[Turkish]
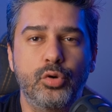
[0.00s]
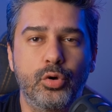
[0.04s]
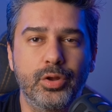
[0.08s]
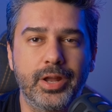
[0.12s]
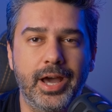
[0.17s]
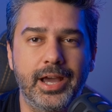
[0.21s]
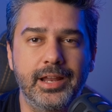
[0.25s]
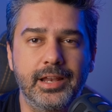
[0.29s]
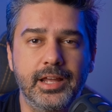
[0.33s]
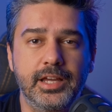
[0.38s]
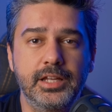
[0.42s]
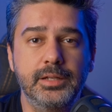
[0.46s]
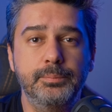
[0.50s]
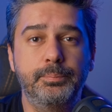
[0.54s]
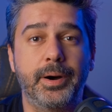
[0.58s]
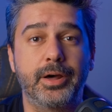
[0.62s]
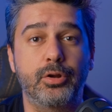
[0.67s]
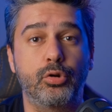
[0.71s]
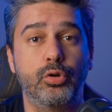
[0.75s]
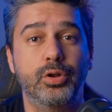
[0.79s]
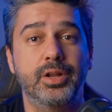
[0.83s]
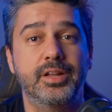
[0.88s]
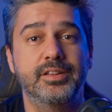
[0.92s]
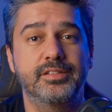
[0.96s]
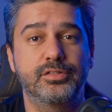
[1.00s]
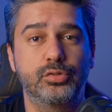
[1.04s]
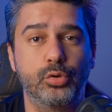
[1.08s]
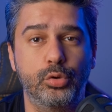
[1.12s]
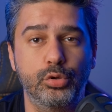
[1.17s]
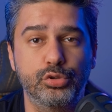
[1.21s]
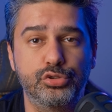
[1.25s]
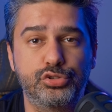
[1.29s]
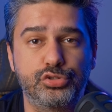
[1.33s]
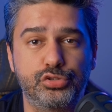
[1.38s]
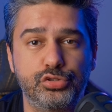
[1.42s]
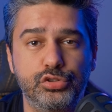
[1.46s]
onaylayın, parolanızı
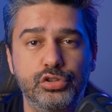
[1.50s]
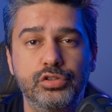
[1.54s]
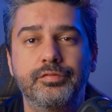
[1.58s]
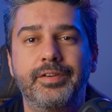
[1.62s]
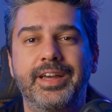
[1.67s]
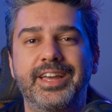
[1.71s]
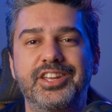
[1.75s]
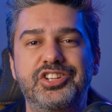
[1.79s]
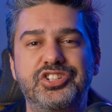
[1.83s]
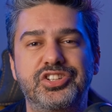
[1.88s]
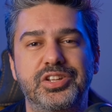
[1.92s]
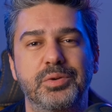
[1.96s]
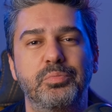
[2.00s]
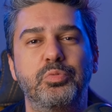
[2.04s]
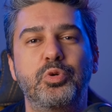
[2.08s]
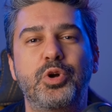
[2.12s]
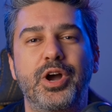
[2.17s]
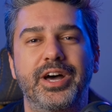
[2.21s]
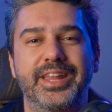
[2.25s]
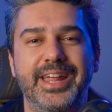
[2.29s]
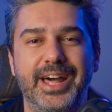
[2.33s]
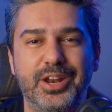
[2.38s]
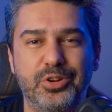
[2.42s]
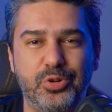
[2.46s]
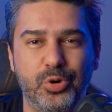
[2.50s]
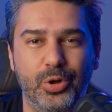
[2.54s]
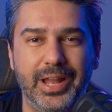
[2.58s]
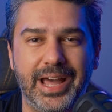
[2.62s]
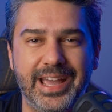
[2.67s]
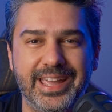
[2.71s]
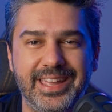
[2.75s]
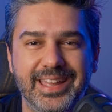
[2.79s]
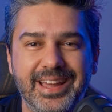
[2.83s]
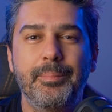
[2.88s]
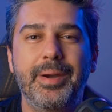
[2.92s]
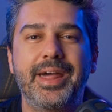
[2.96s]
oluşturun ve işte bu kadar kolay.
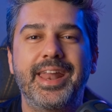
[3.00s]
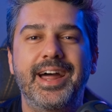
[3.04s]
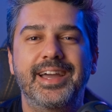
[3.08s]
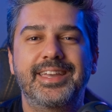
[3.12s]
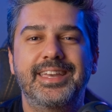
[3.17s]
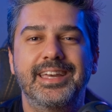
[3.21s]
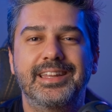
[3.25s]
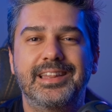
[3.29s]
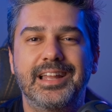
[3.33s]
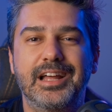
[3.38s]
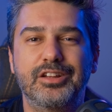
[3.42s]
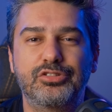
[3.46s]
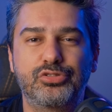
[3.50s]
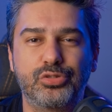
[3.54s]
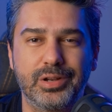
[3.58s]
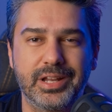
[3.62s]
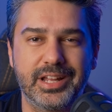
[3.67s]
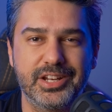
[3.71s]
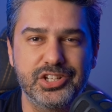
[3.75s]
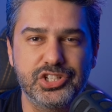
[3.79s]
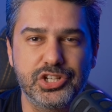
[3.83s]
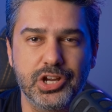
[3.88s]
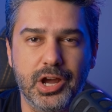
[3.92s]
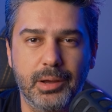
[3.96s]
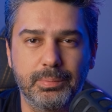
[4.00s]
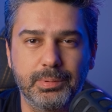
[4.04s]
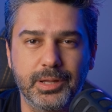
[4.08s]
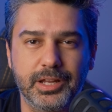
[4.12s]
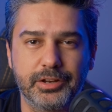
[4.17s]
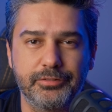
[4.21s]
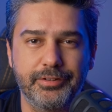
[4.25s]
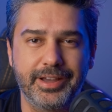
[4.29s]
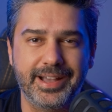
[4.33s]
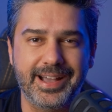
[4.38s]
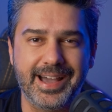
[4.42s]
Merak edilen soruların cevapları ve